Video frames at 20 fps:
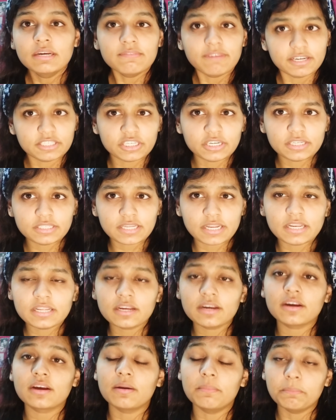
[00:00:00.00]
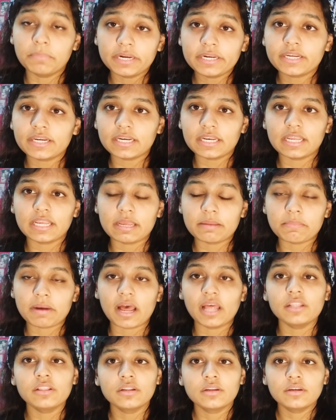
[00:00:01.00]
फैशन डिज़ाइनिंग कंप्लीट करने के
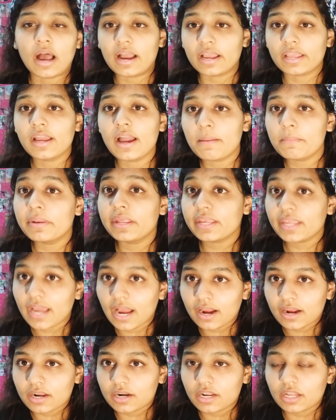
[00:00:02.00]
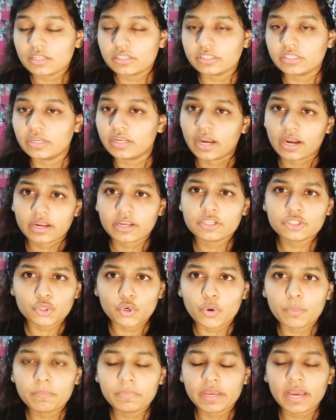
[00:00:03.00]
बाद आगे हमने क्या करना चाहिए आगे
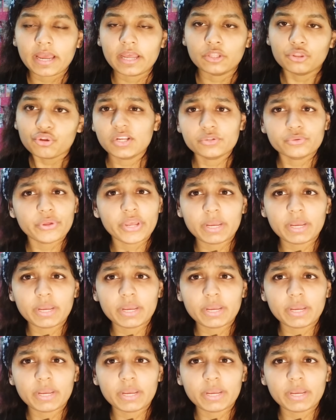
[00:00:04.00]
स्कोप क्या है तो so,